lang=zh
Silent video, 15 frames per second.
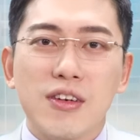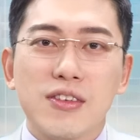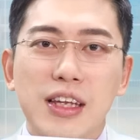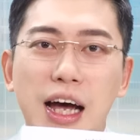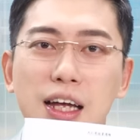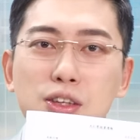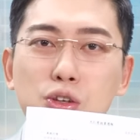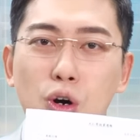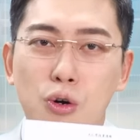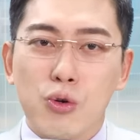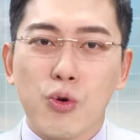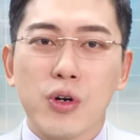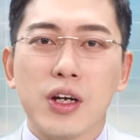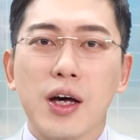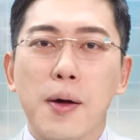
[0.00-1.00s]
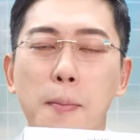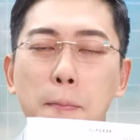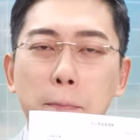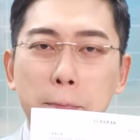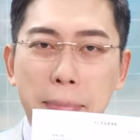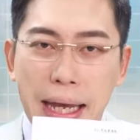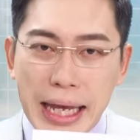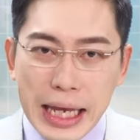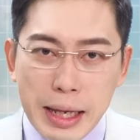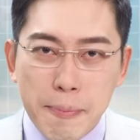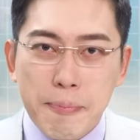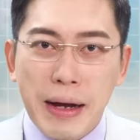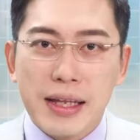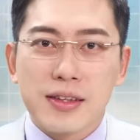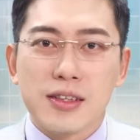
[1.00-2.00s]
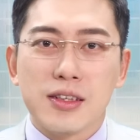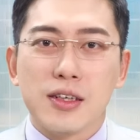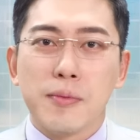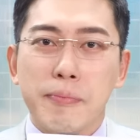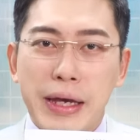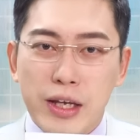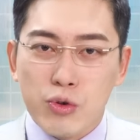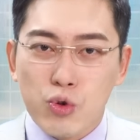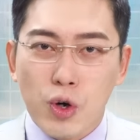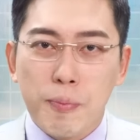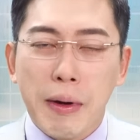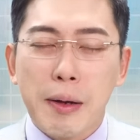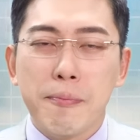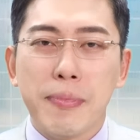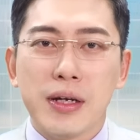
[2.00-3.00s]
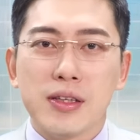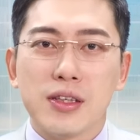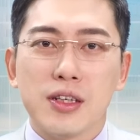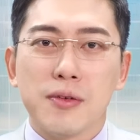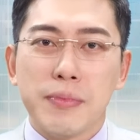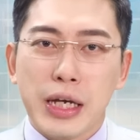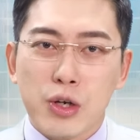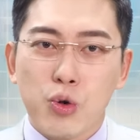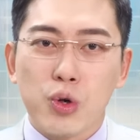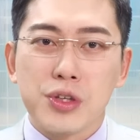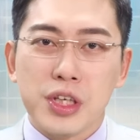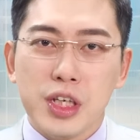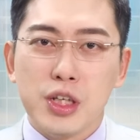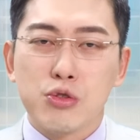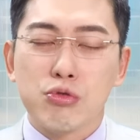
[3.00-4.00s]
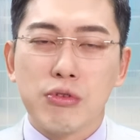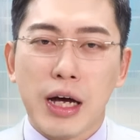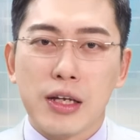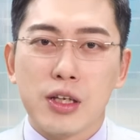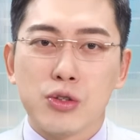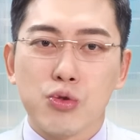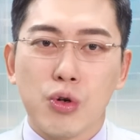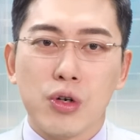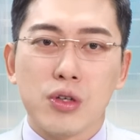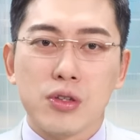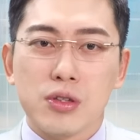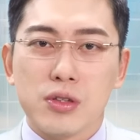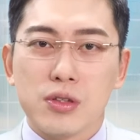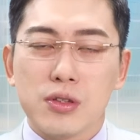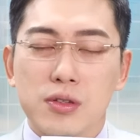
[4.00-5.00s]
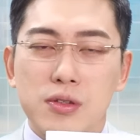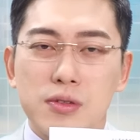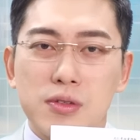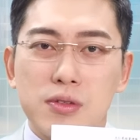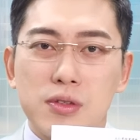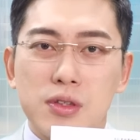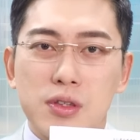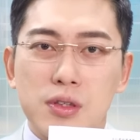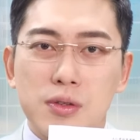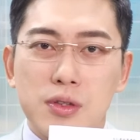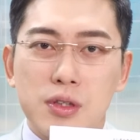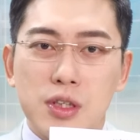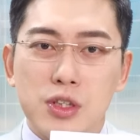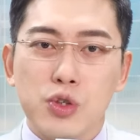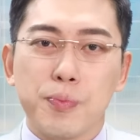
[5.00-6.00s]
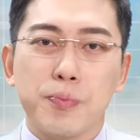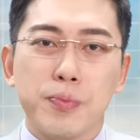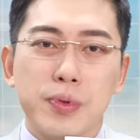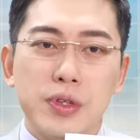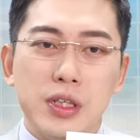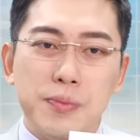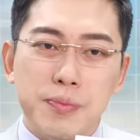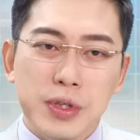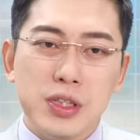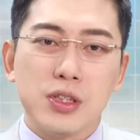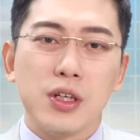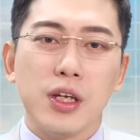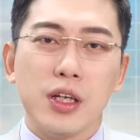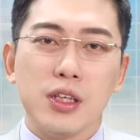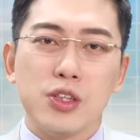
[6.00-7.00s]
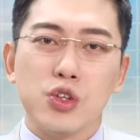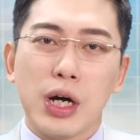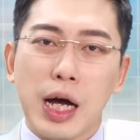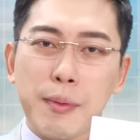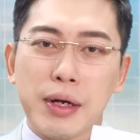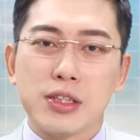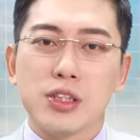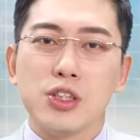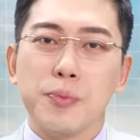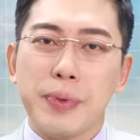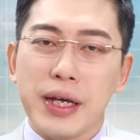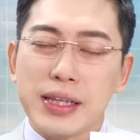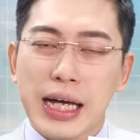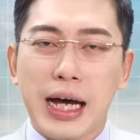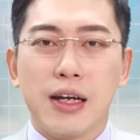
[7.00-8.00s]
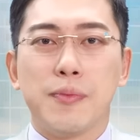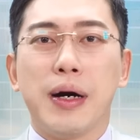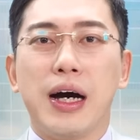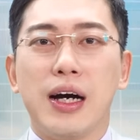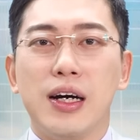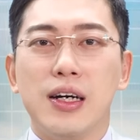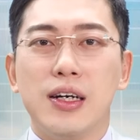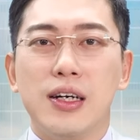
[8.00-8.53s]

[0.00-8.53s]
他通过了美版的美国版本的美国提议出来的，说你就以以色列，你就哈马斯，你就别打了吧，